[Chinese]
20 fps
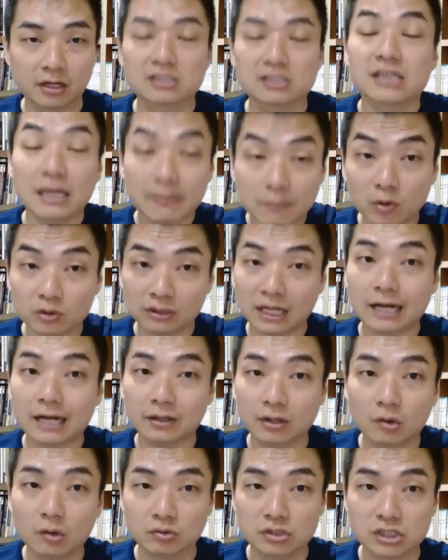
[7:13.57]
哦，塞姆
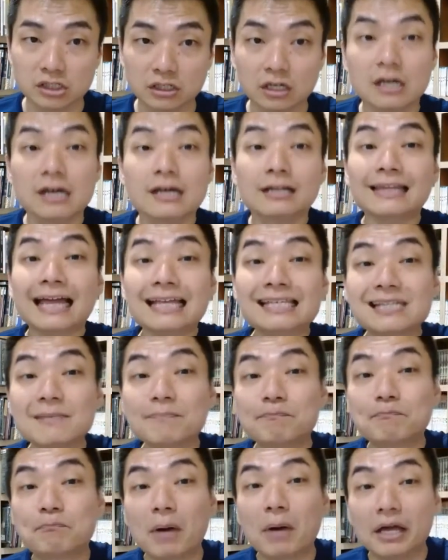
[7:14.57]
达的公司。但
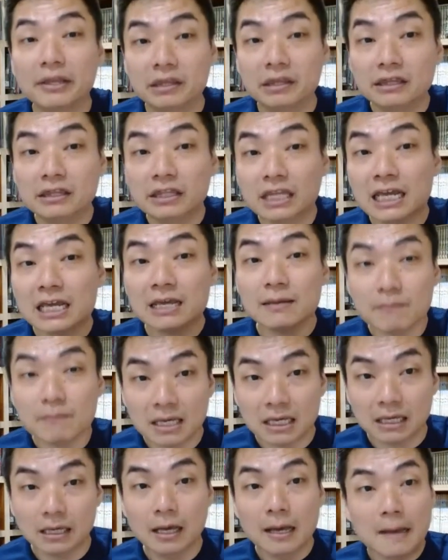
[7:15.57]
是本地
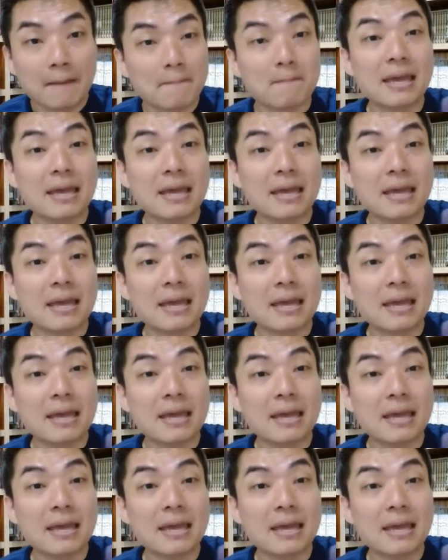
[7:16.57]
米